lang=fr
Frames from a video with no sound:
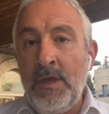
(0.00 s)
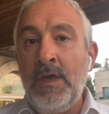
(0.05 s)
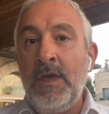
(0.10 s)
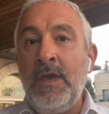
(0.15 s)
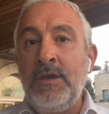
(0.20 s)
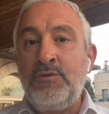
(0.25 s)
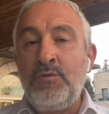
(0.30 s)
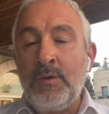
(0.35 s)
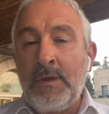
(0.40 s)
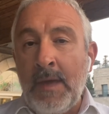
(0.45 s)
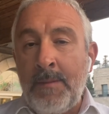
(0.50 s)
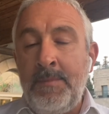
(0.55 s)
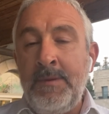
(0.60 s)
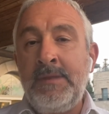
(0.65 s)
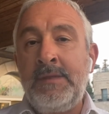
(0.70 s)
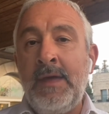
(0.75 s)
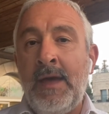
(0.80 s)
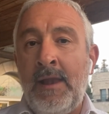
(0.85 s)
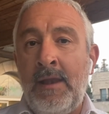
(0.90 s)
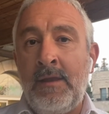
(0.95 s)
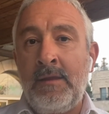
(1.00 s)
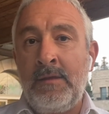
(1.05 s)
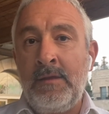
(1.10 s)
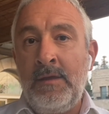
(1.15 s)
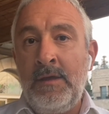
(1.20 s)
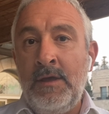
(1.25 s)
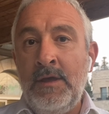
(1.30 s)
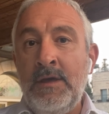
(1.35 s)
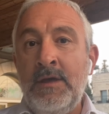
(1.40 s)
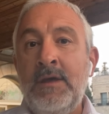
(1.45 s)
Et ce capital,
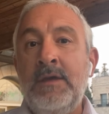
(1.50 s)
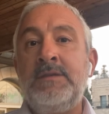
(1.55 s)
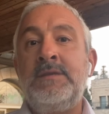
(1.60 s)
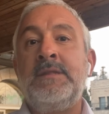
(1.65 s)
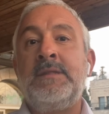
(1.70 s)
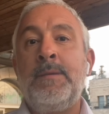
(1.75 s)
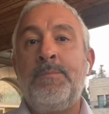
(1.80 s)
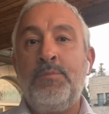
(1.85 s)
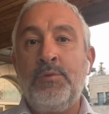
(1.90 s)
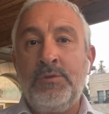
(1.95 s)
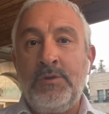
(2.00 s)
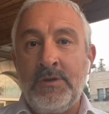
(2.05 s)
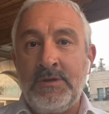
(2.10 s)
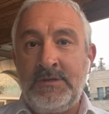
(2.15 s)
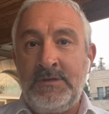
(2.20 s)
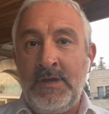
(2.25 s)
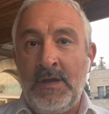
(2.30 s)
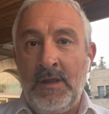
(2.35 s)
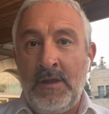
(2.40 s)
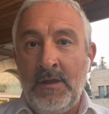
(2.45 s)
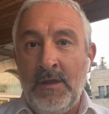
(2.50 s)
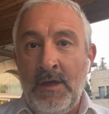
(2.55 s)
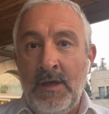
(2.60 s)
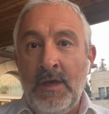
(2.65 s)
c'est un potentiel.